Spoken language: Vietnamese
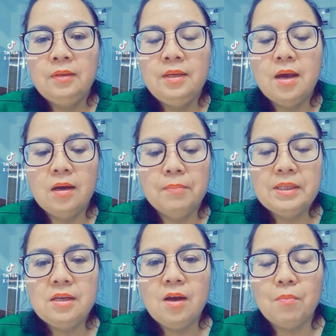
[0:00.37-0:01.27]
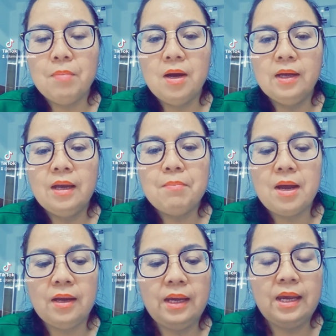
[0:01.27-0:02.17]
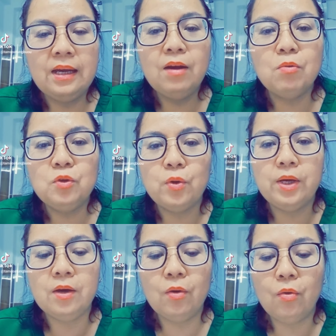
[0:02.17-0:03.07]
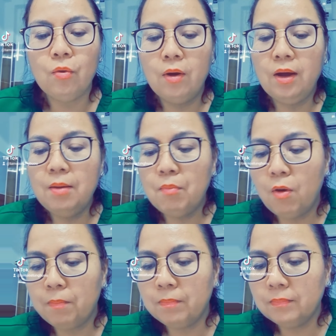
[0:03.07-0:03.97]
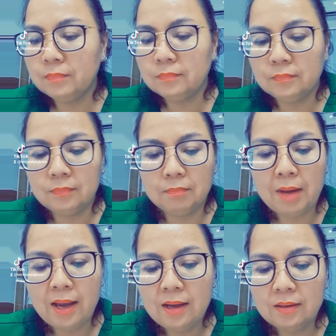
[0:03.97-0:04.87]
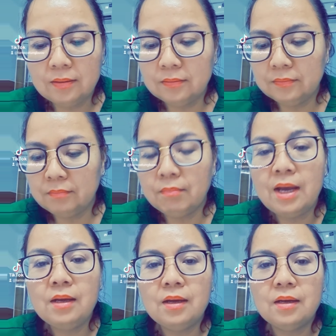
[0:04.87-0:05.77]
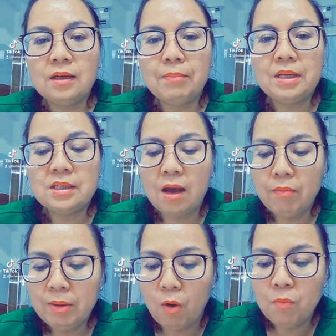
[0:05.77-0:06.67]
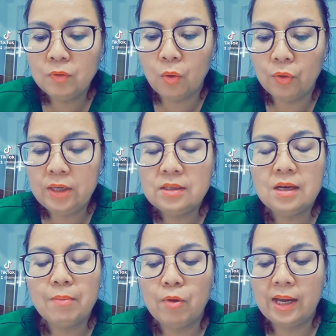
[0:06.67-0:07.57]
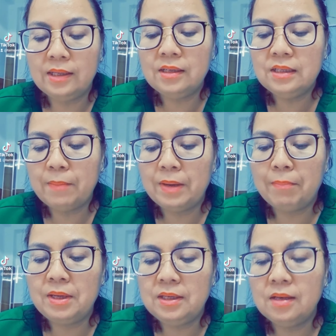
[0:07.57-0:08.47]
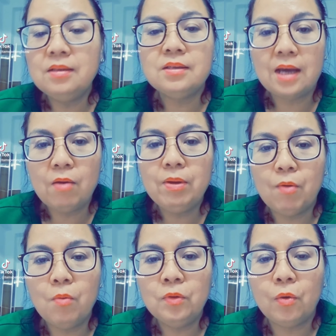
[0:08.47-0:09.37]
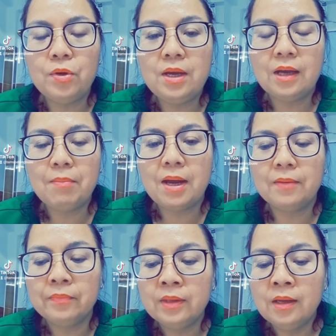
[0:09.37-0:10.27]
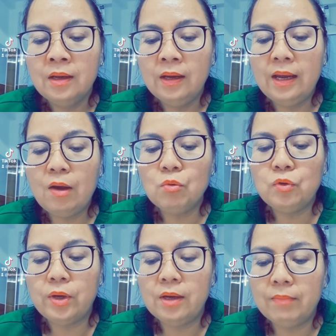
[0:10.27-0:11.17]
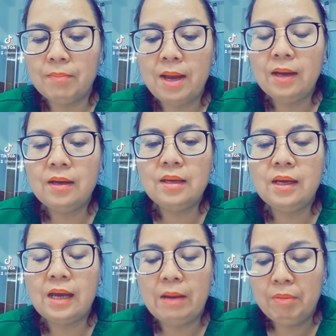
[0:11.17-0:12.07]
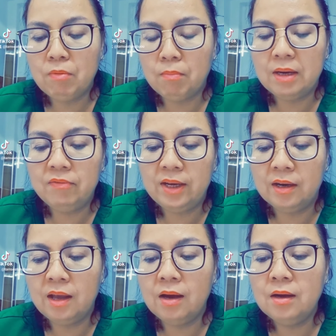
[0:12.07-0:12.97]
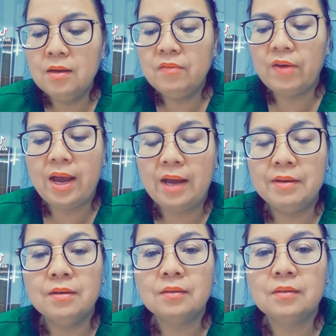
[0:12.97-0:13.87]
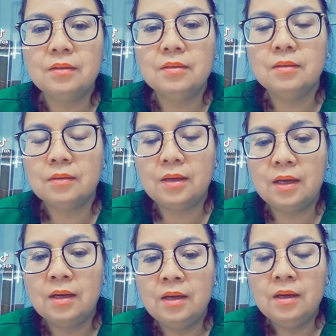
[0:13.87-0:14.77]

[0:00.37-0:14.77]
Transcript: giờ bác sĩ Ngọc mời các bạn nghe cái câu chuyện của một bác bác à, năm nay 64 tuổi sinh năm 1959 64 tuổi nha các bạn cái câu chuyện mà bác à, đi khám ở một bệnh viện lớn và được được à,